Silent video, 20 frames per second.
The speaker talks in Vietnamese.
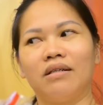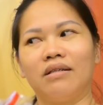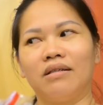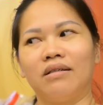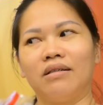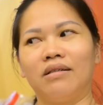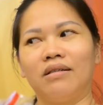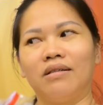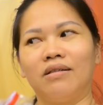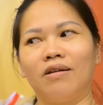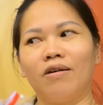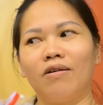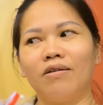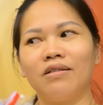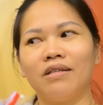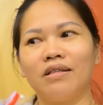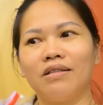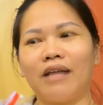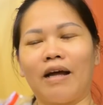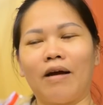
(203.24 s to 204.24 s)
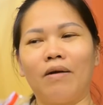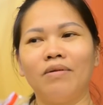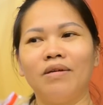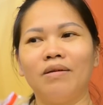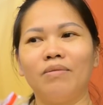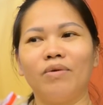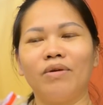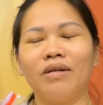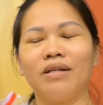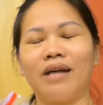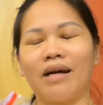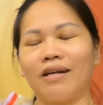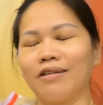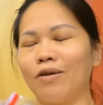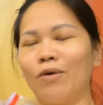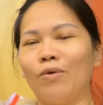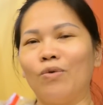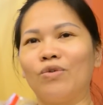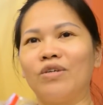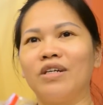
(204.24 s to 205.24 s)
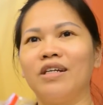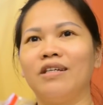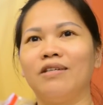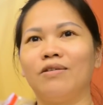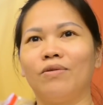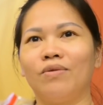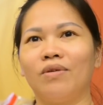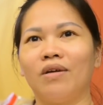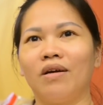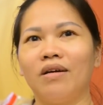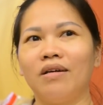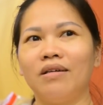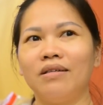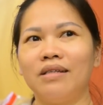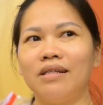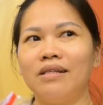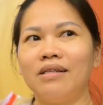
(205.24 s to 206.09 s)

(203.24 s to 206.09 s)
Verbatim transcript: À, nó sẽ tạo nên một cái đặc thù riêng của nó.